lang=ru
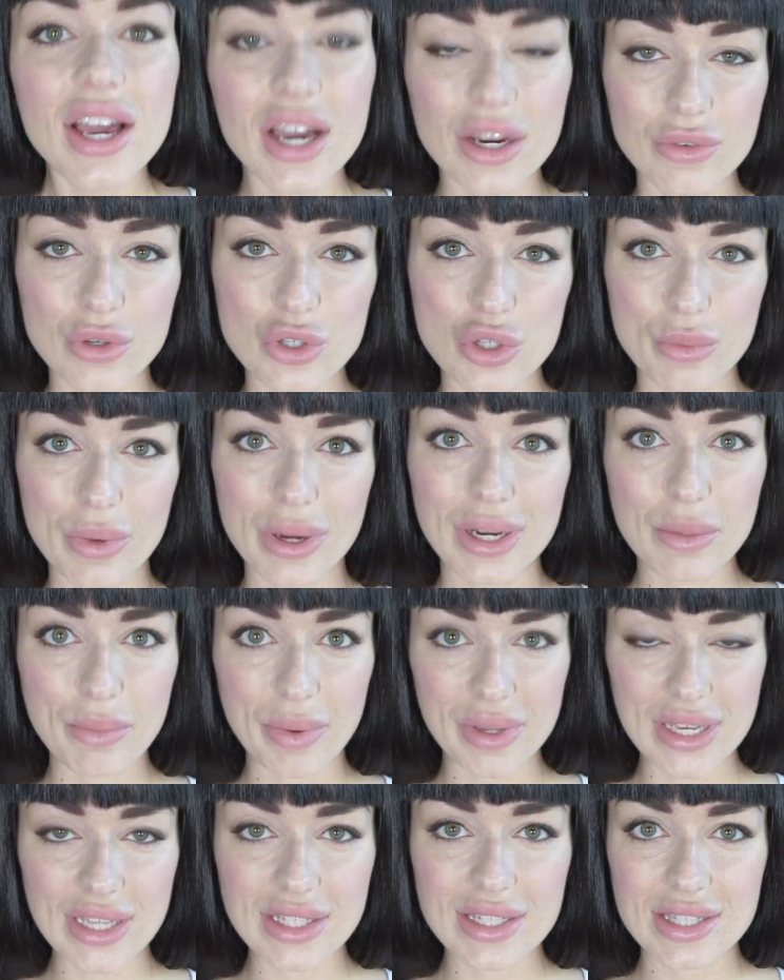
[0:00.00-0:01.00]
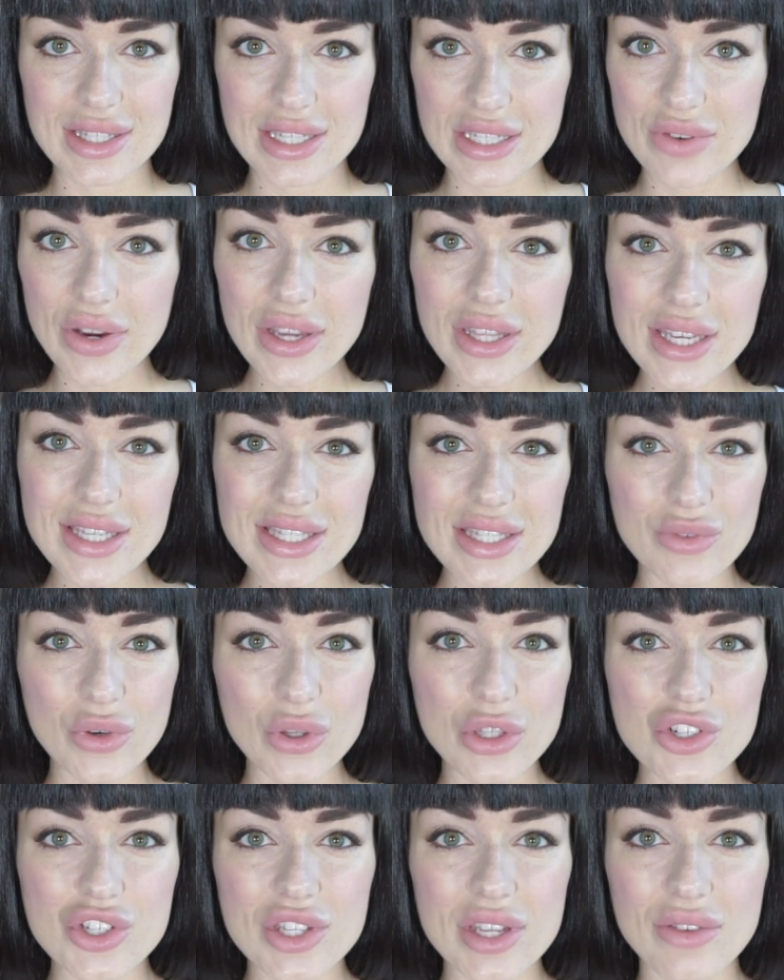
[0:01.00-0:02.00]
Как вы уже могли понять из названия,
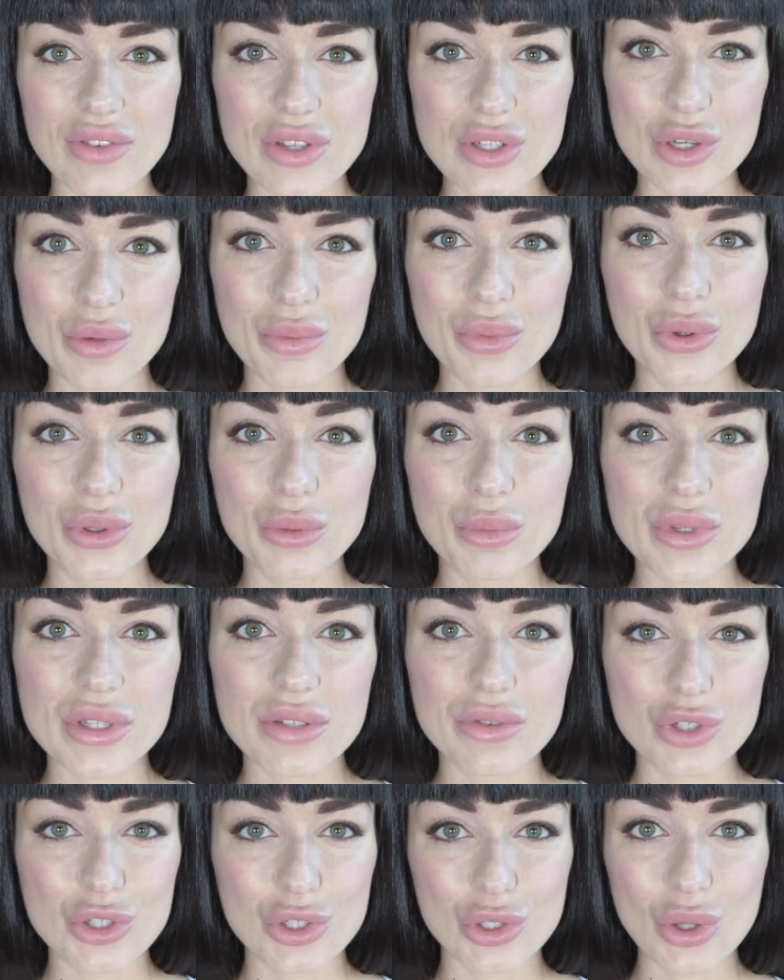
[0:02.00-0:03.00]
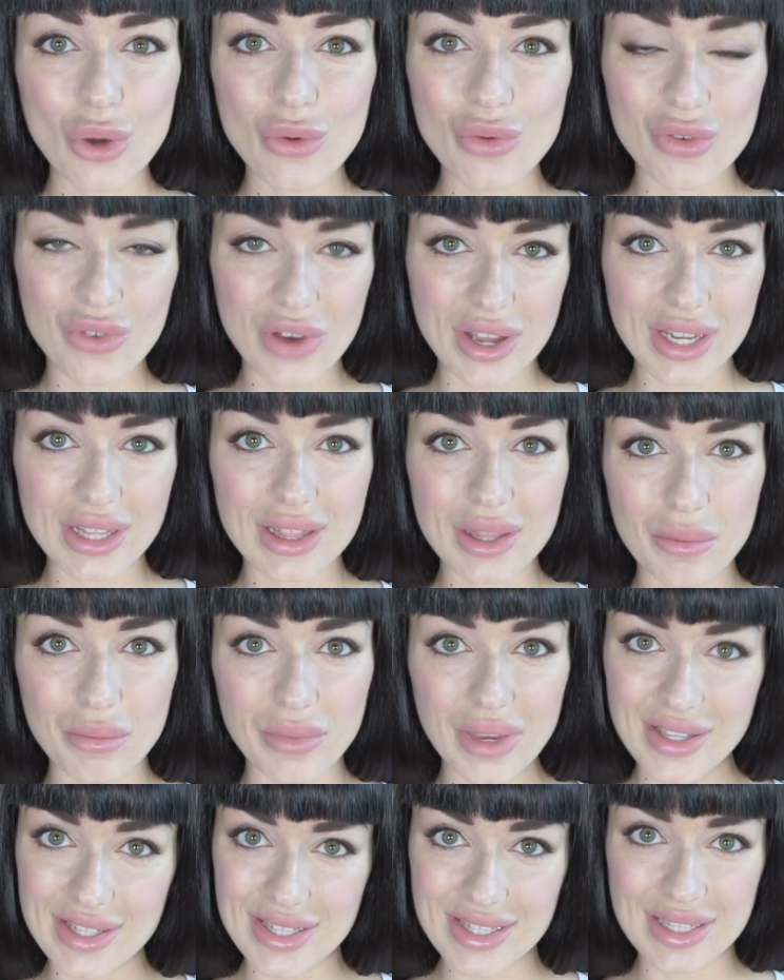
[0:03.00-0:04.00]
сегодняшнее видео будет посвящено фаворитам
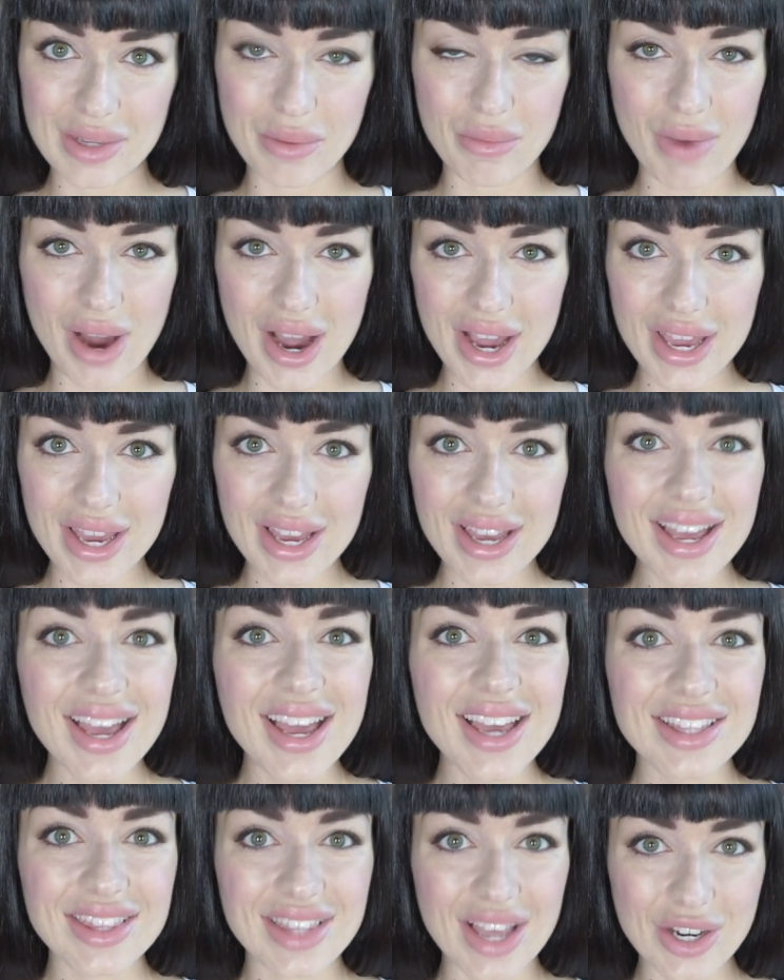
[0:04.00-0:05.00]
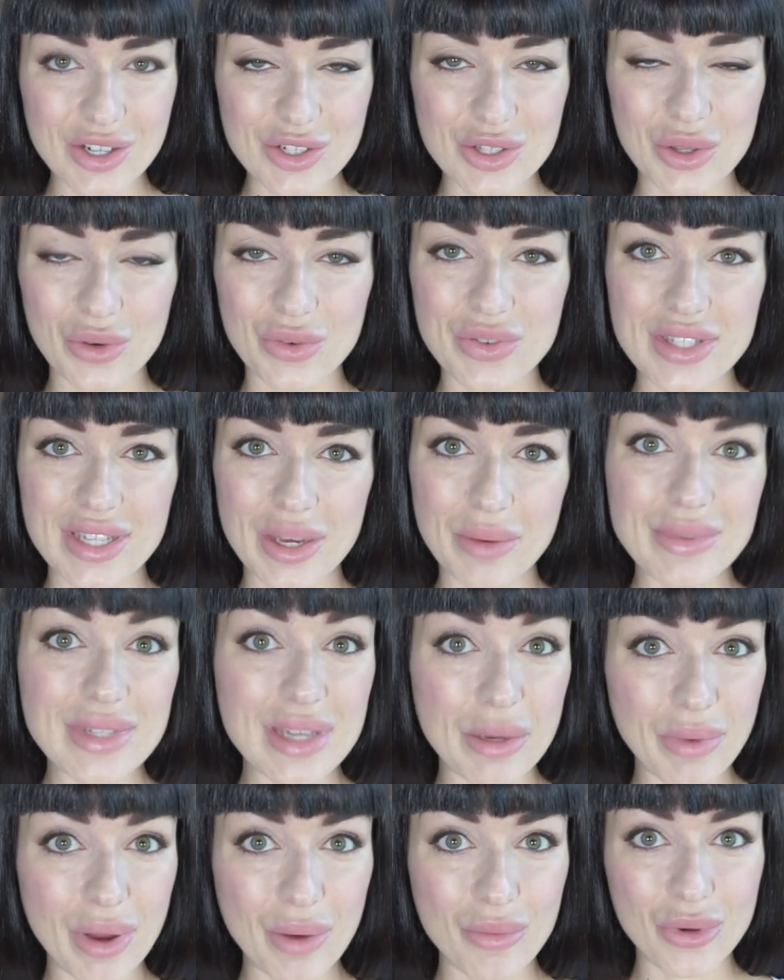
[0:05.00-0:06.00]
месяца мая, так что всем
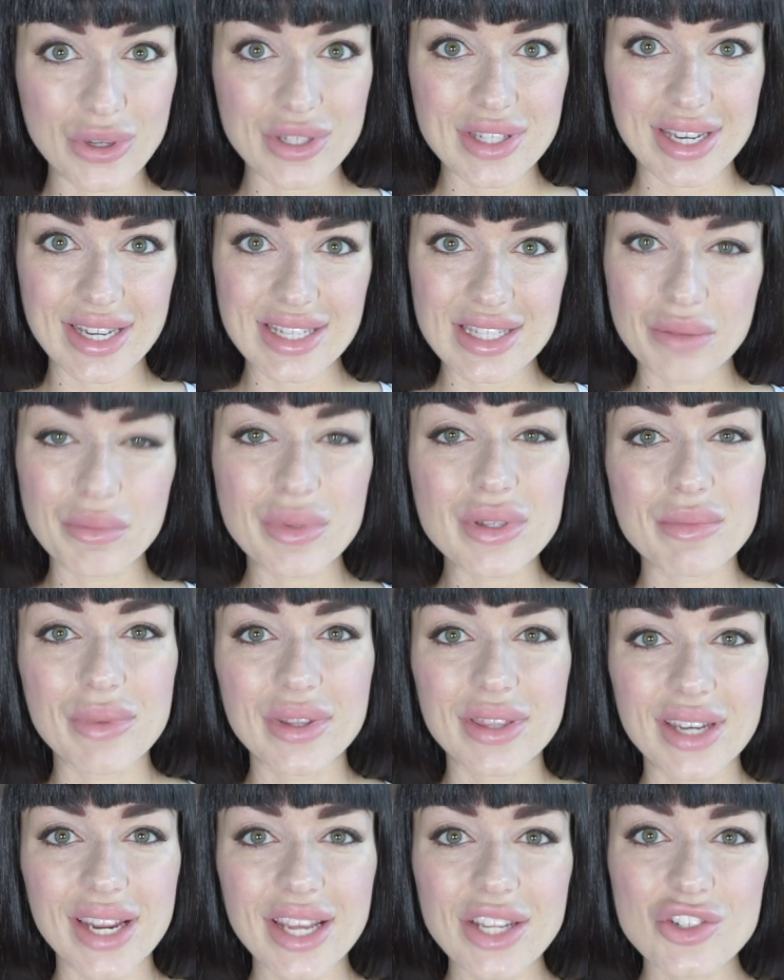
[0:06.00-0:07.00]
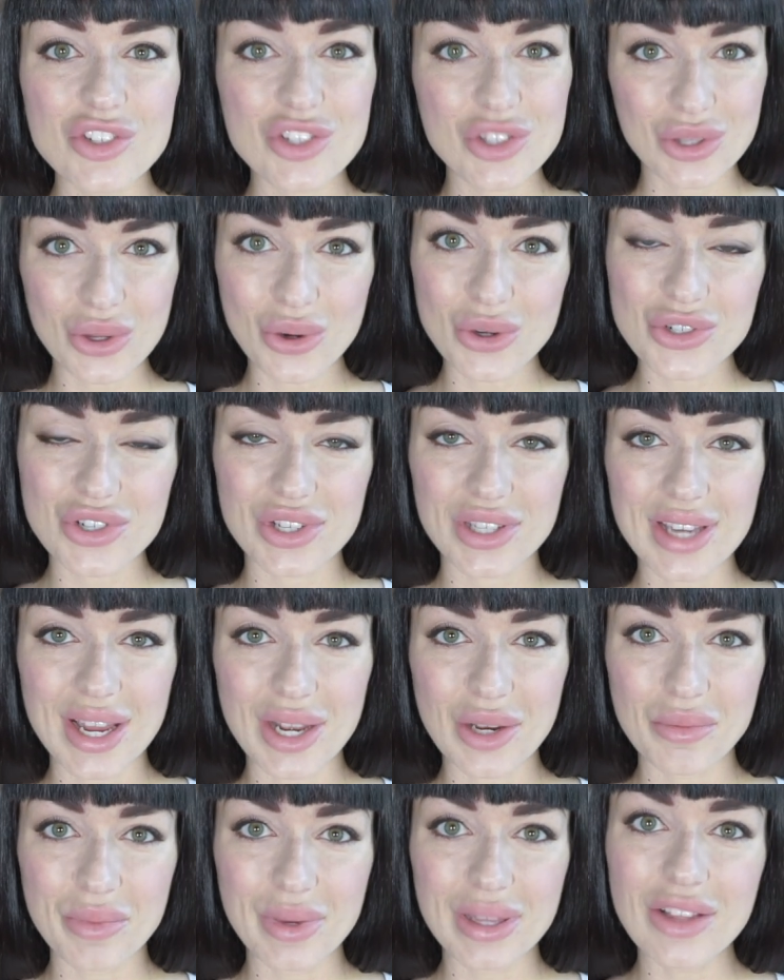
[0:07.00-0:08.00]
тем, кому интересно посмотреть, что же я
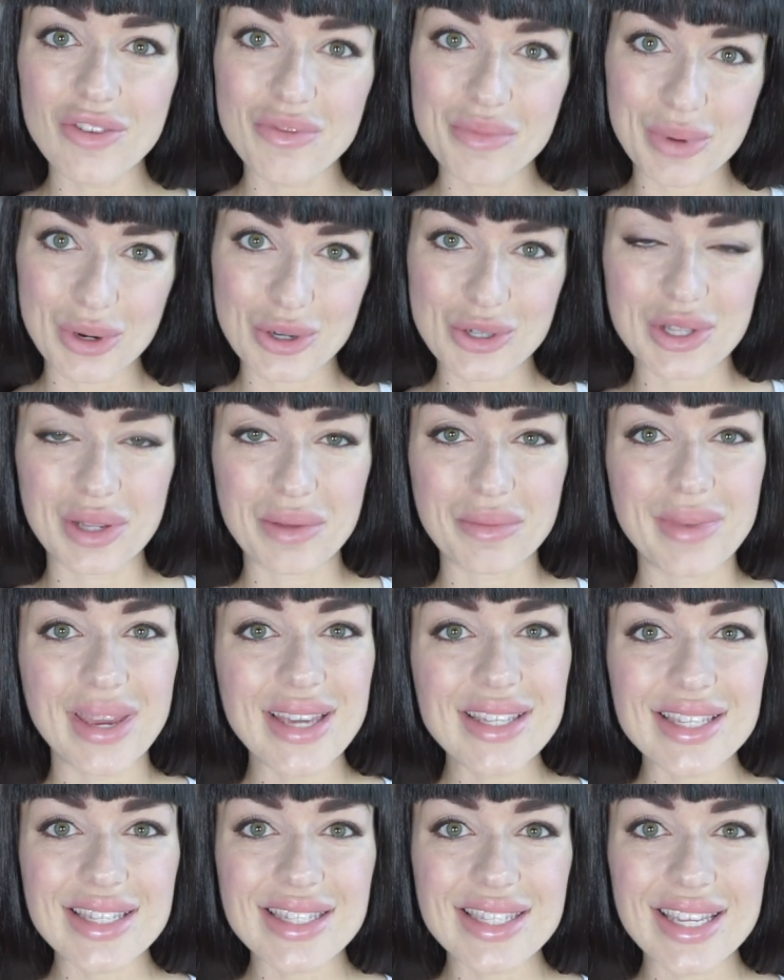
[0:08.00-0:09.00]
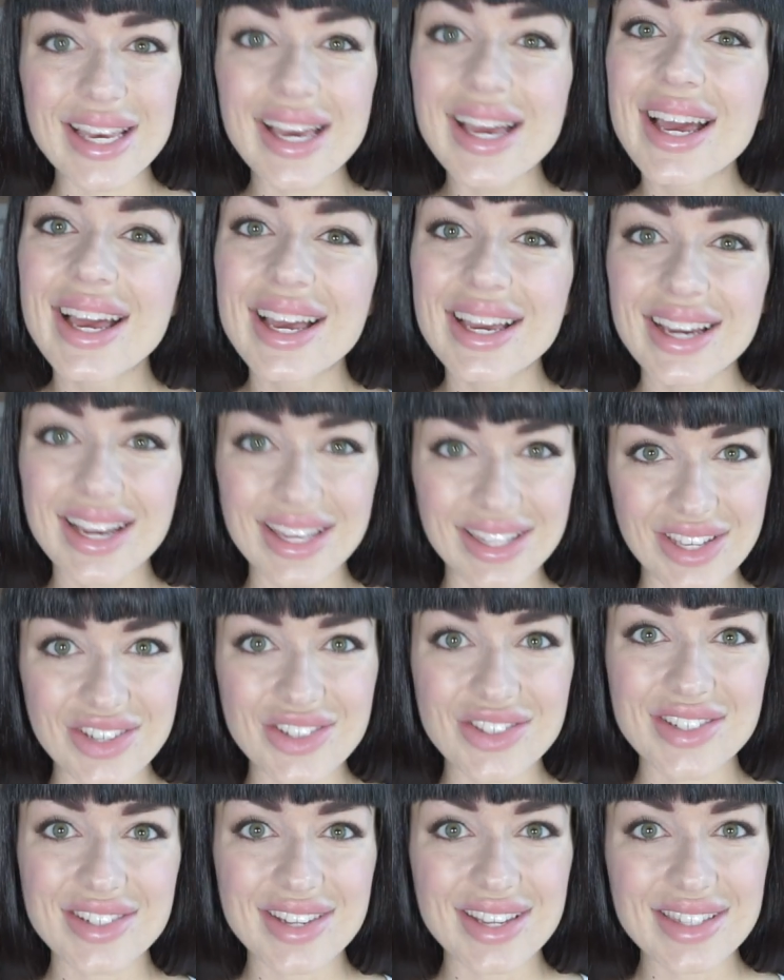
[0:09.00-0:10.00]
любила в прошлом месяце,
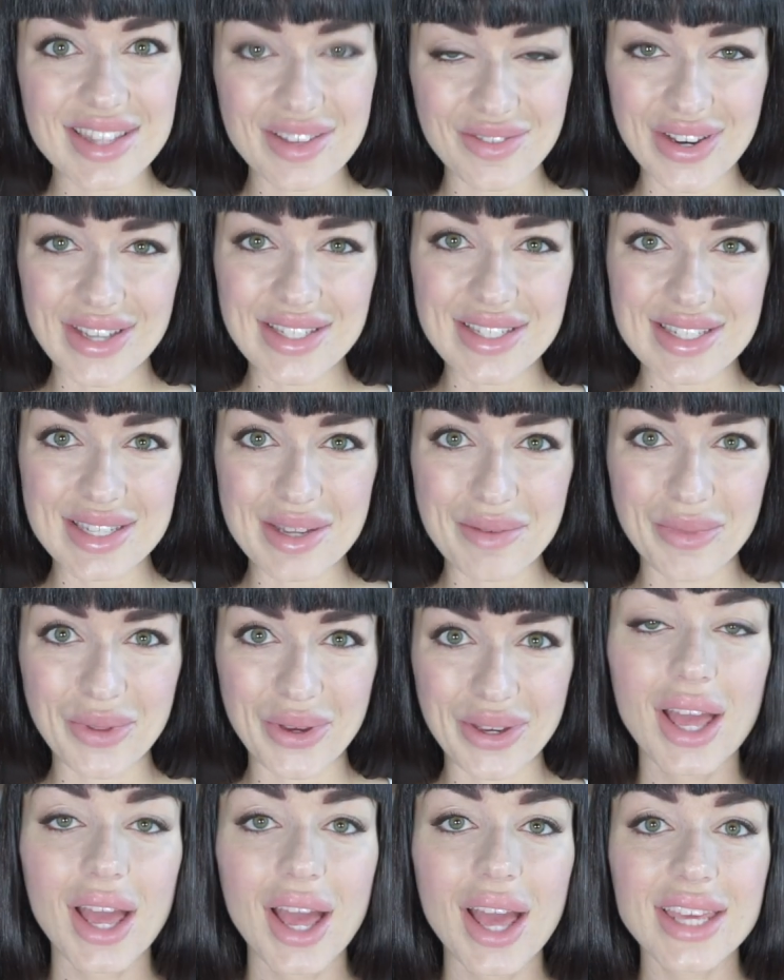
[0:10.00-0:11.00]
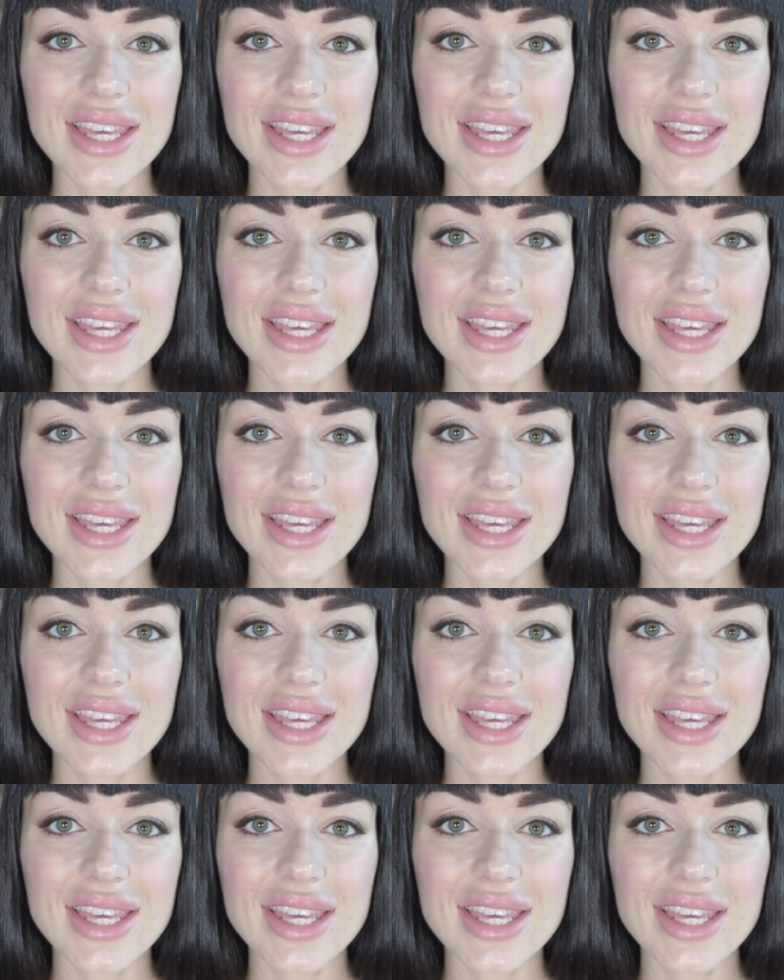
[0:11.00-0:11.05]
конечно же, оставайтесь со мной.